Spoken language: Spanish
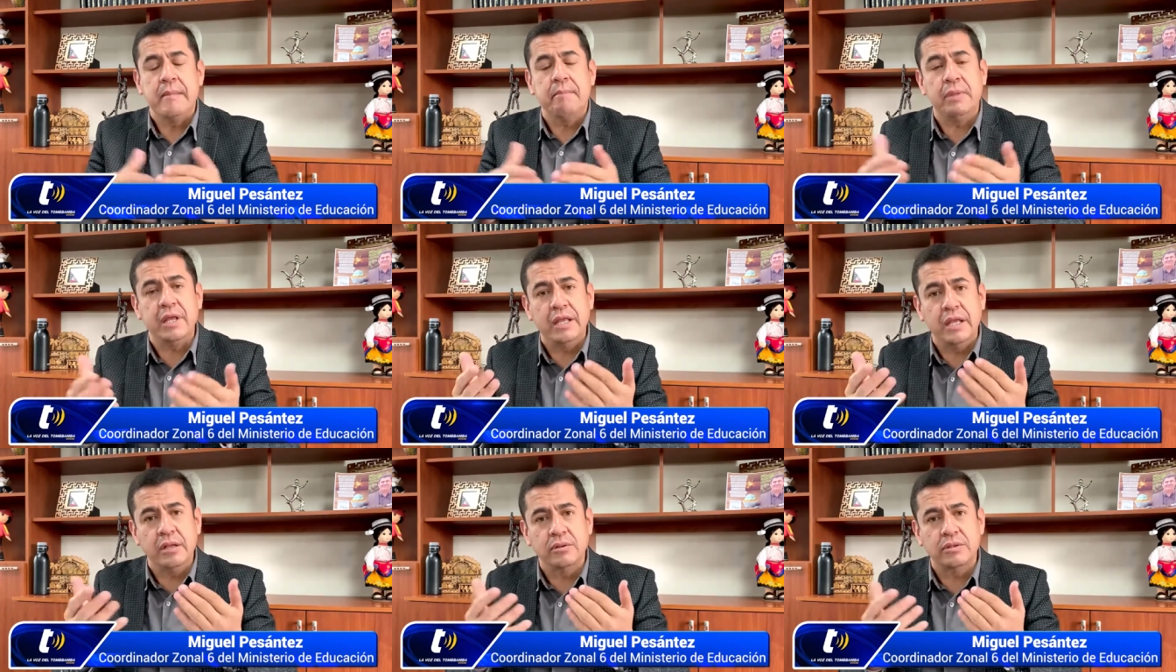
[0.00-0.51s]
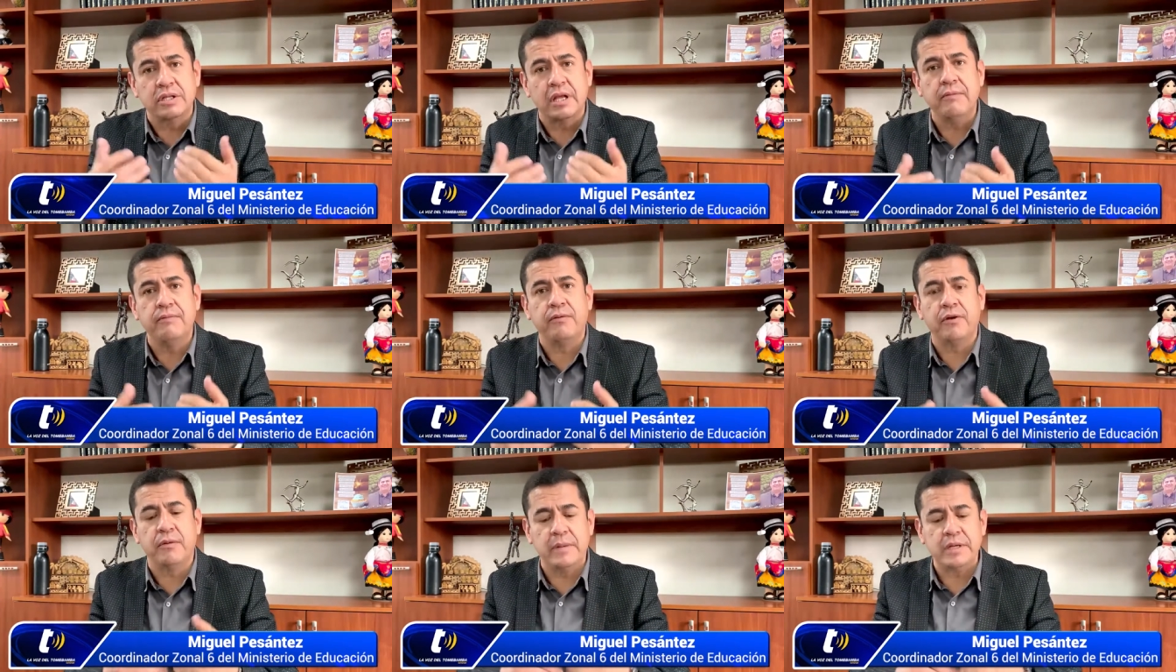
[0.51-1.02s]
pidiendo esta
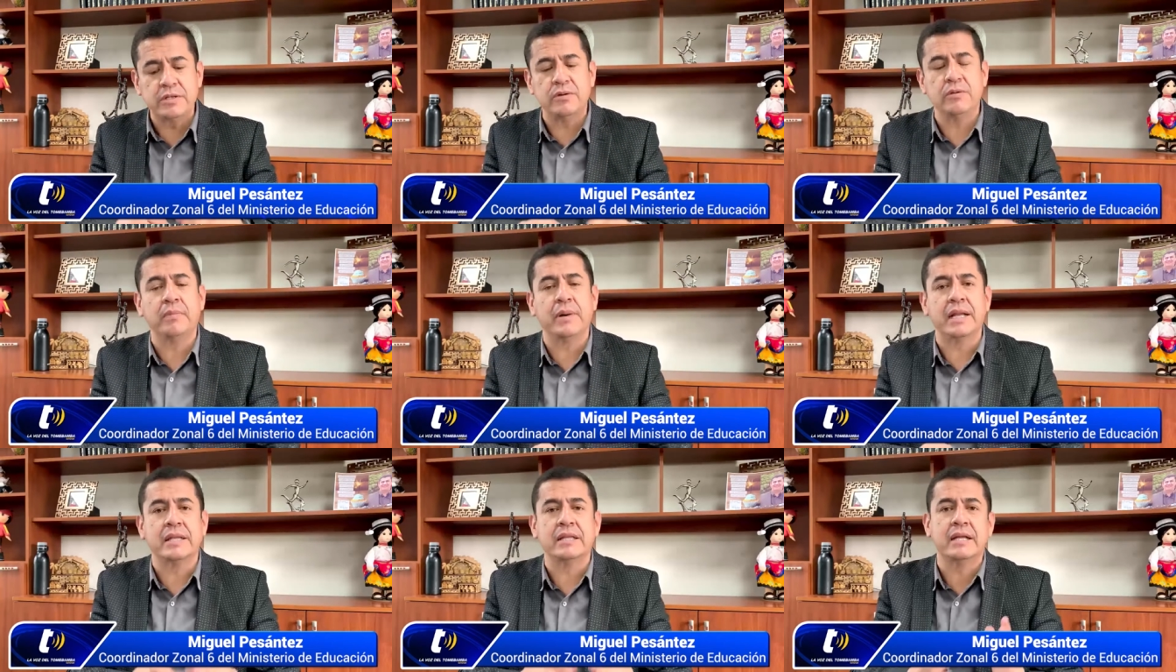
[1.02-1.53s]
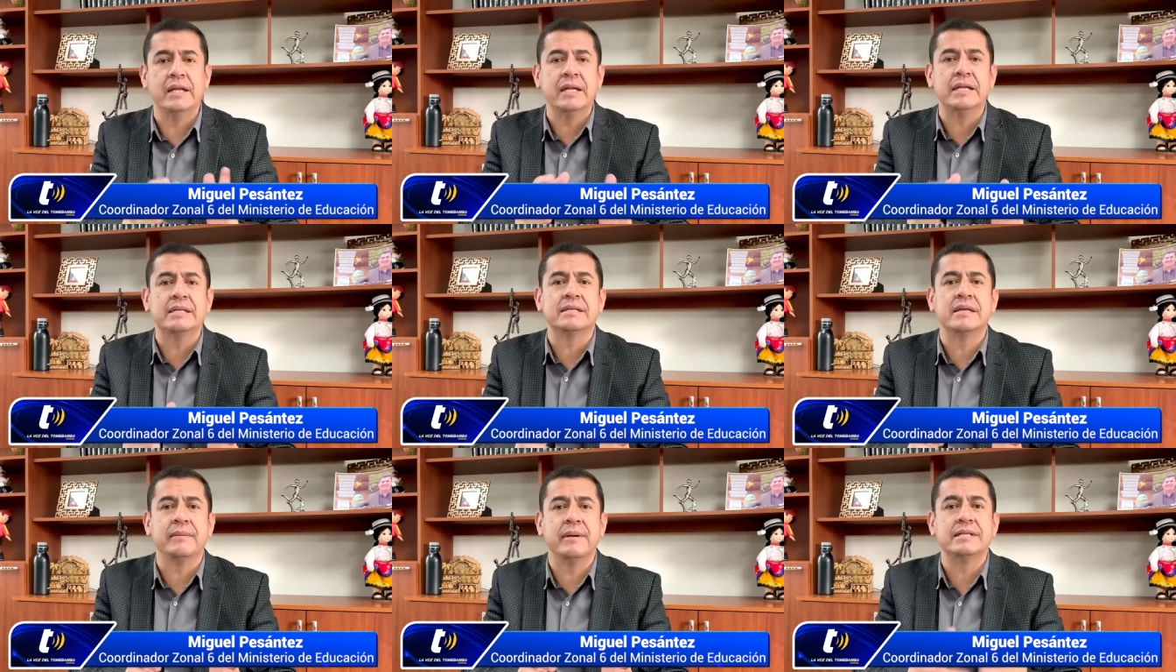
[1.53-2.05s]
información para tener
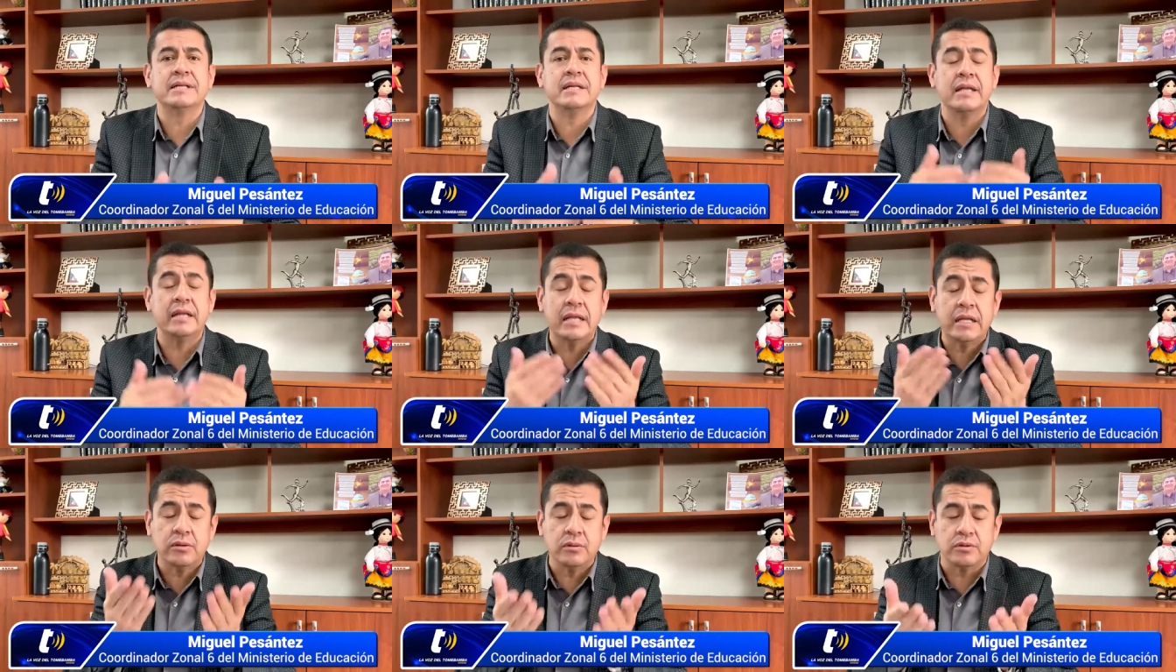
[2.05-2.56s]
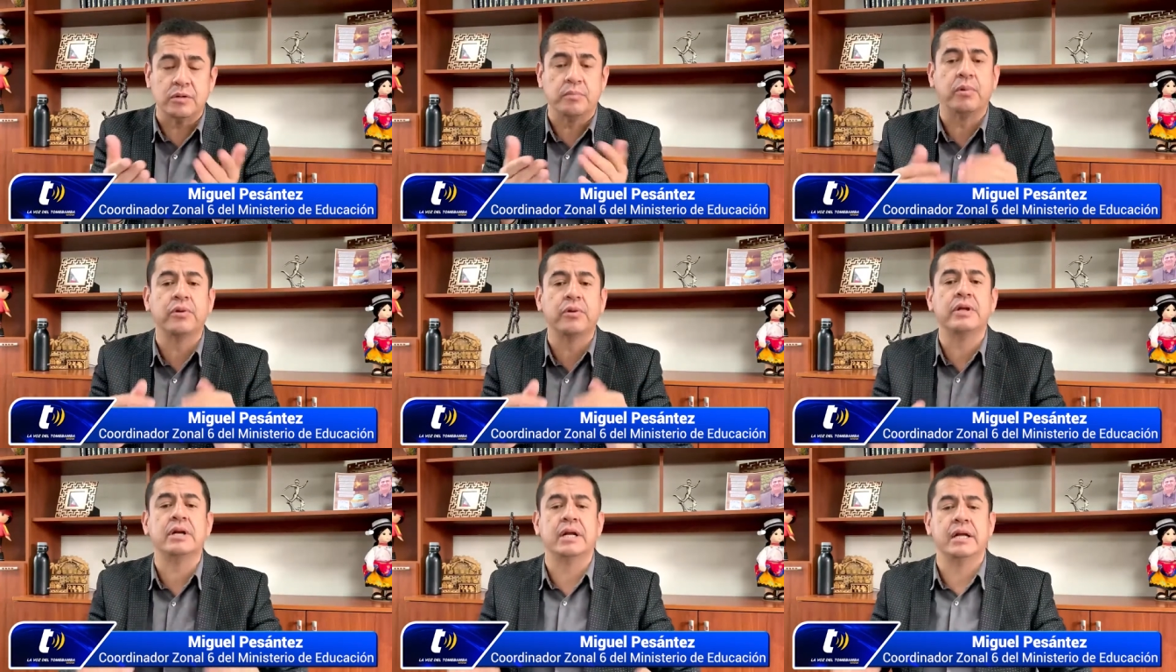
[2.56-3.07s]
esta base de datos y
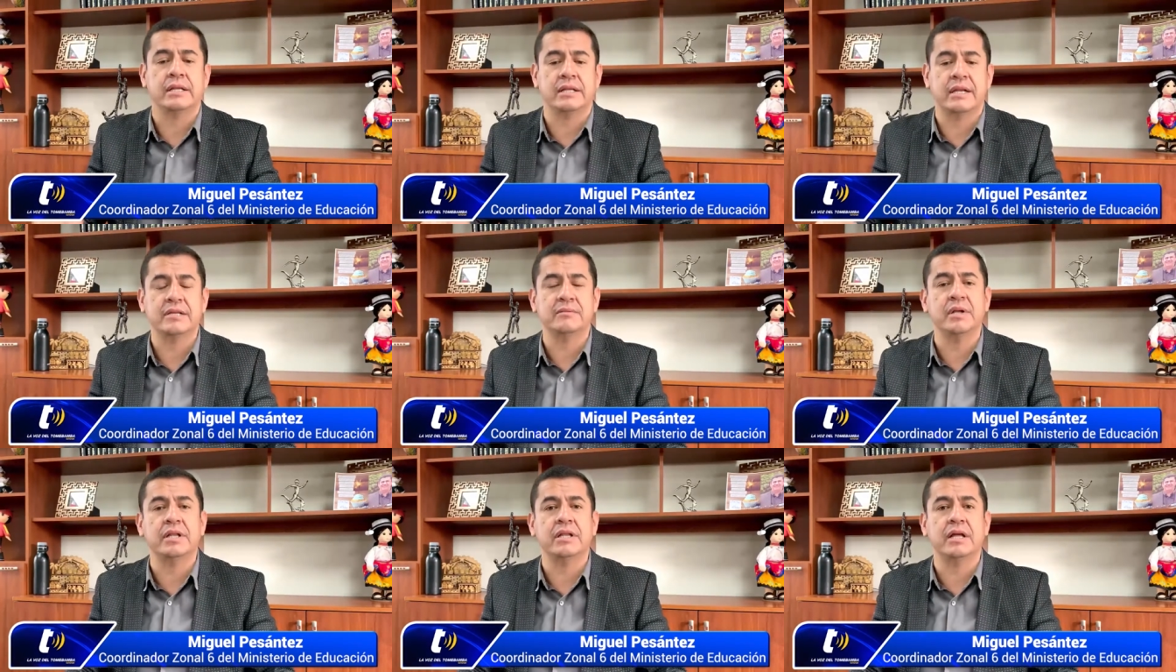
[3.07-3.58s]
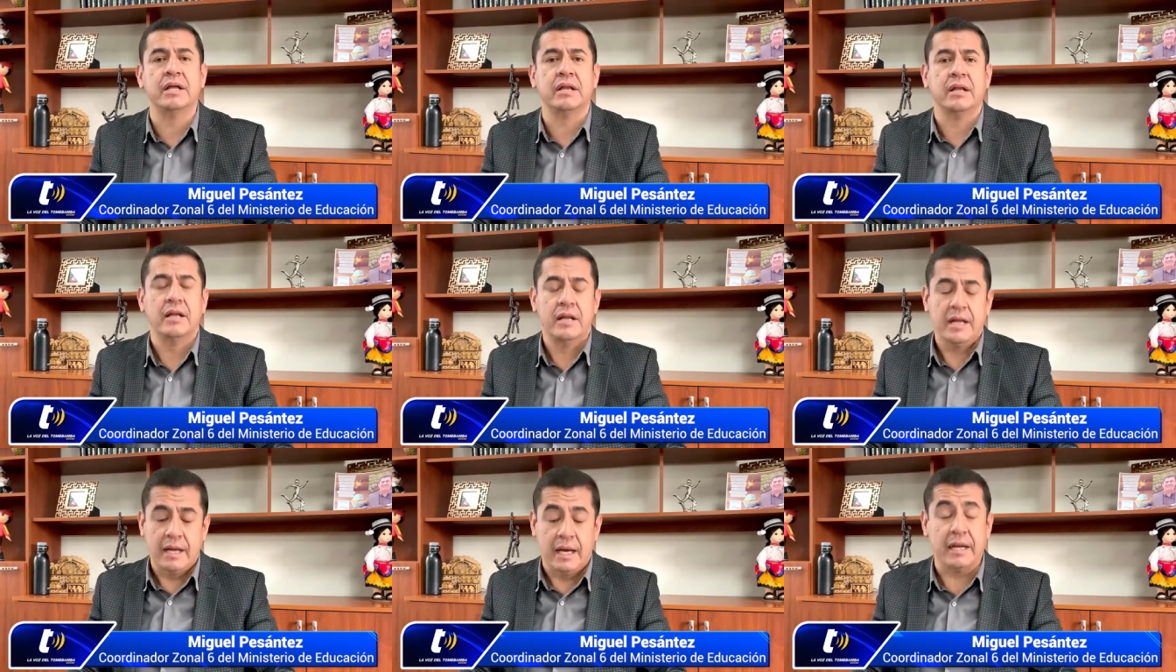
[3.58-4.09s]
poder eh,
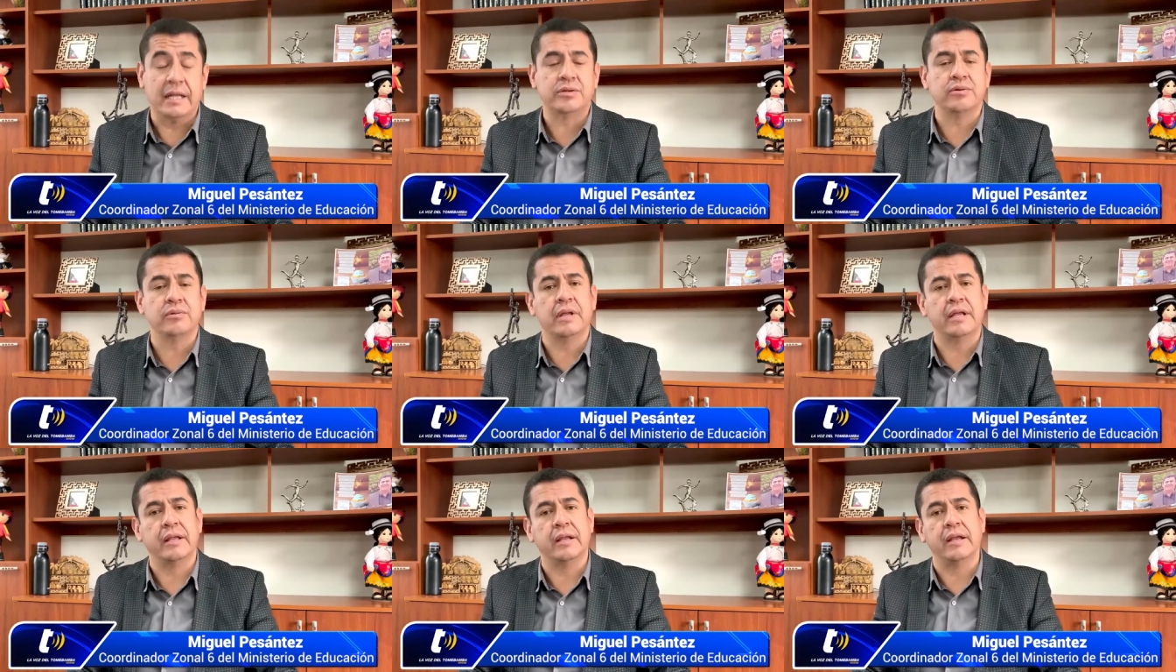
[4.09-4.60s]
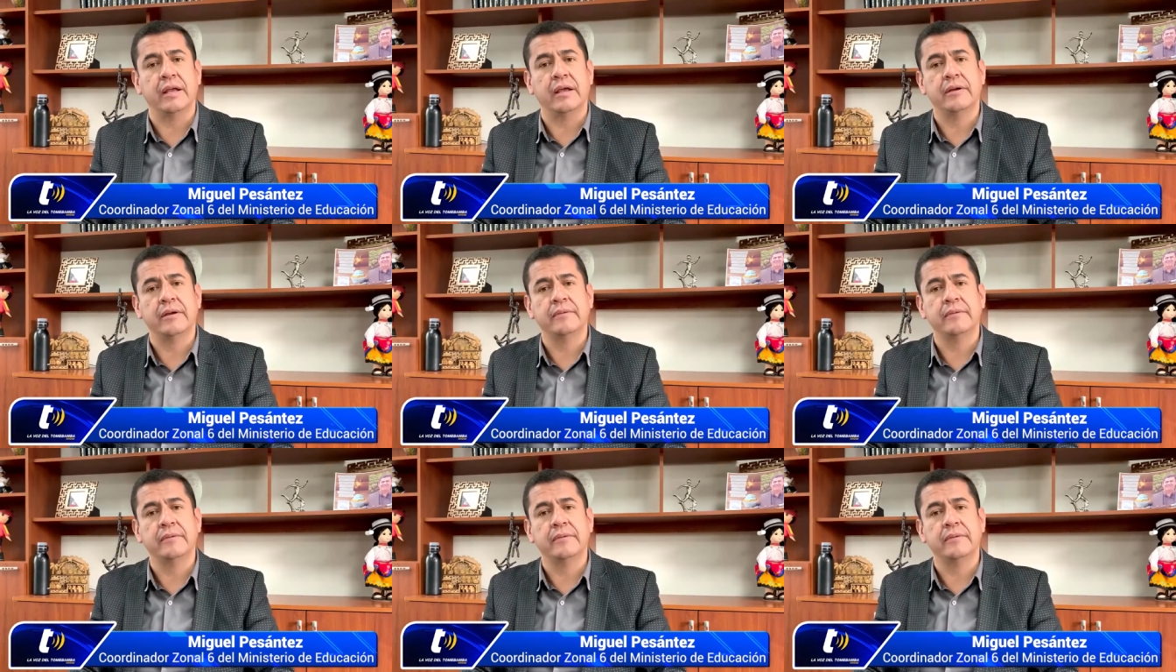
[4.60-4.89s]
transmitir a la ciudadanía.